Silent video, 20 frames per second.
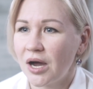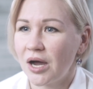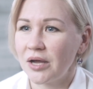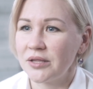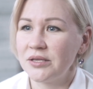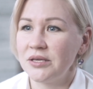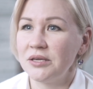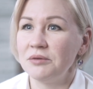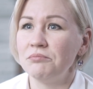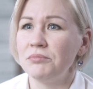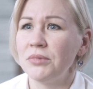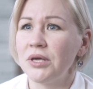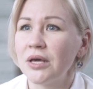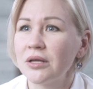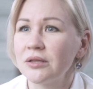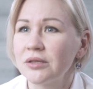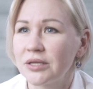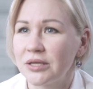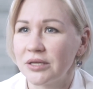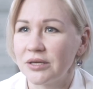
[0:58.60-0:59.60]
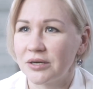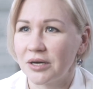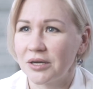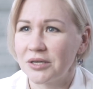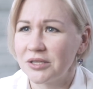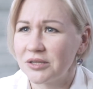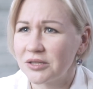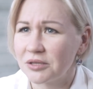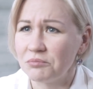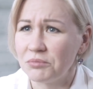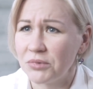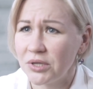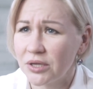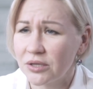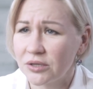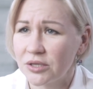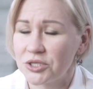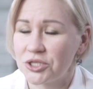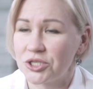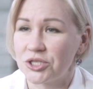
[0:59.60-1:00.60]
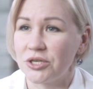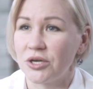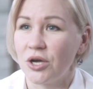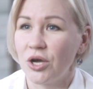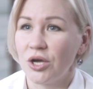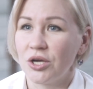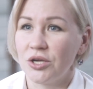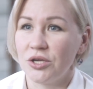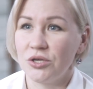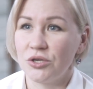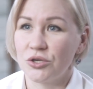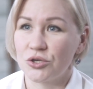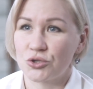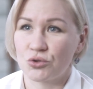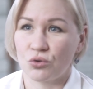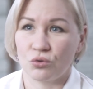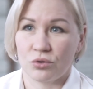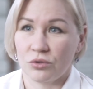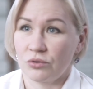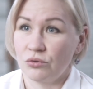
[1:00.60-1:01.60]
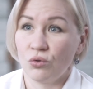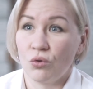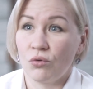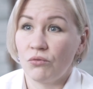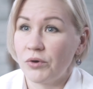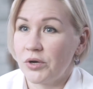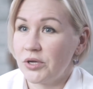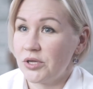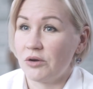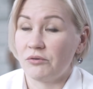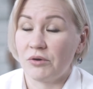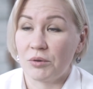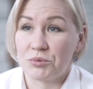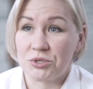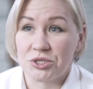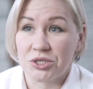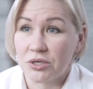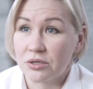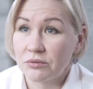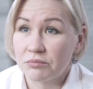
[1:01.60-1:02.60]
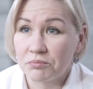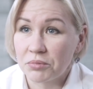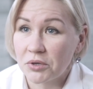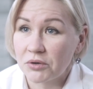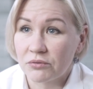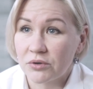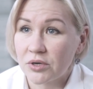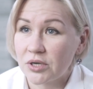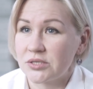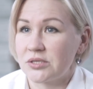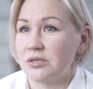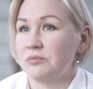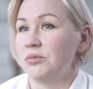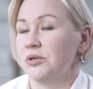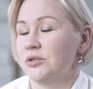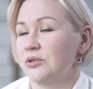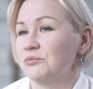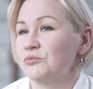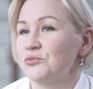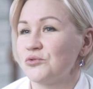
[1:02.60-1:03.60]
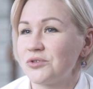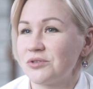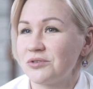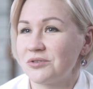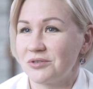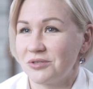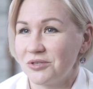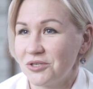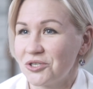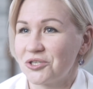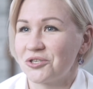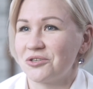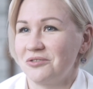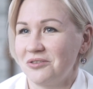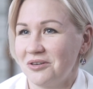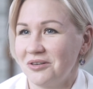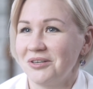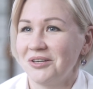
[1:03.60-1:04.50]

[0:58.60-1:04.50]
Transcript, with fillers: Они мелкие, какие-то мелочи, и что-то новое я вообще первый раз об этом услышала